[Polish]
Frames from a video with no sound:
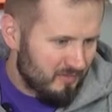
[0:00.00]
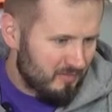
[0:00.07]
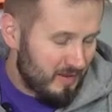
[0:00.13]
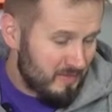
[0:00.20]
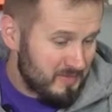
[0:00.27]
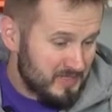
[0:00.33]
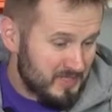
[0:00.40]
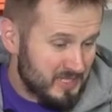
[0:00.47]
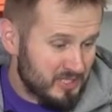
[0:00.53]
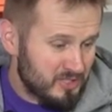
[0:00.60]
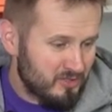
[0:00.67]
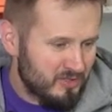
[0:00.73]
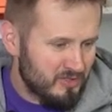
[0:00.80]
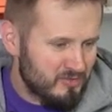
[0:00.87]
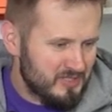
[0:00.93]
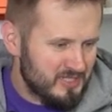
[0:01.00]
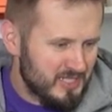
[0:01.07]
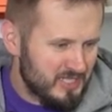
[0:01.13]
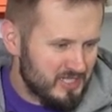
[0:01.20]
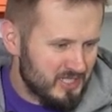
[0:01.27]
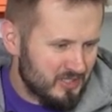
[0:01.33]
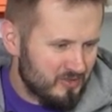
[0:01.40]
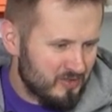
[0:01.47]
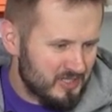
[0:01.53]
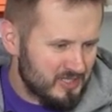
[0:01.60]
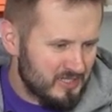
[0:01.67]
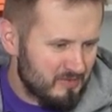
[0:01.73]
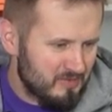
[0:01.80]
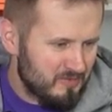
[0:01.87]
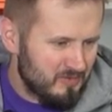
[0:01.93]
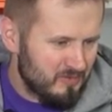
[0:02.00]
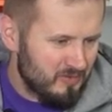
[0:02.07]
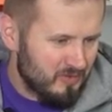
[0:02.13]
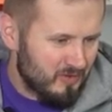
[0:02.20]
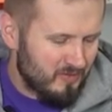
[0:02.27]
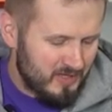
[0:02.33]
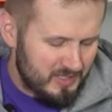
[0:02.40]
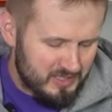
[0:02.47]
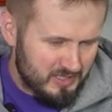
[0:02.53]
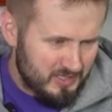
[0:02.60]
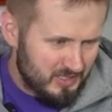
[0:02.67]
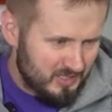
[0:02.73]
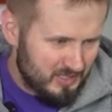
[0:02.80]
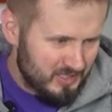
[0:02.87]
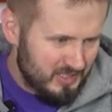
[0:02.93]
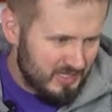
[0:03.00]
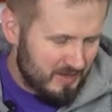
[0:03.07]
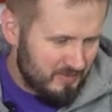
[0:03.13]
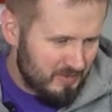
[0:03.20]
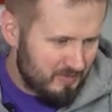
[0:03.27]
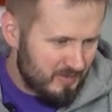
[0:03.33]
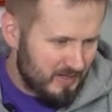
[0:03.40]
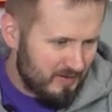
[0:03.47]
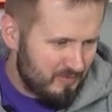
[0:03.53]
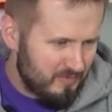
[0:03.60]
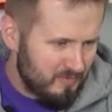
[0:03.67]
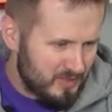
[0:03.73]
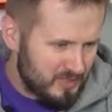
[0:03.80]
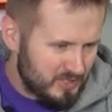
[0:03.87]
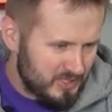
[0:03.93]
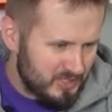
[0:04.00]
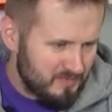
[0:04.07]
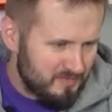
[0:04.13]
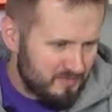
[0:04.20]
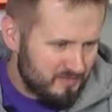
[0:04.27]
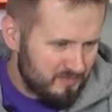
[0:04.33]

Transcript: Mamy zaznaczone już zdjęcia, które chcemy wydrukować. Klikamy prawym myszy